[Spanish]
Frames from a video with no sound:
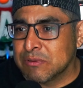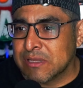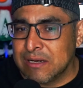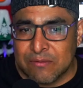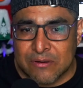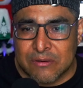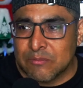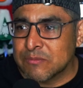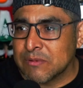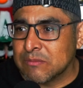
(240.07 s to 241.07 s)
teléfono,
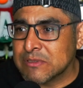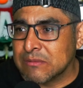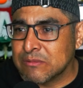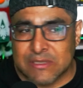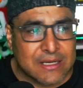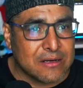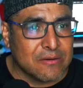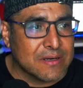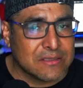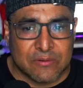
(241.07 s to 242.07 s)
pues vamos a buscar lo
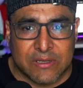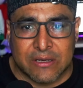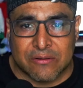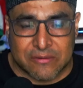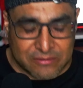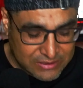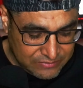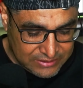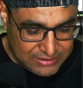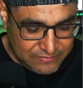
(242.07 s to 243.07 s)
que es un icono de
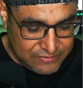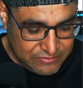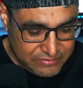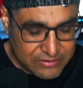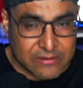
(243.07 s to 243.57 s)
teléfono.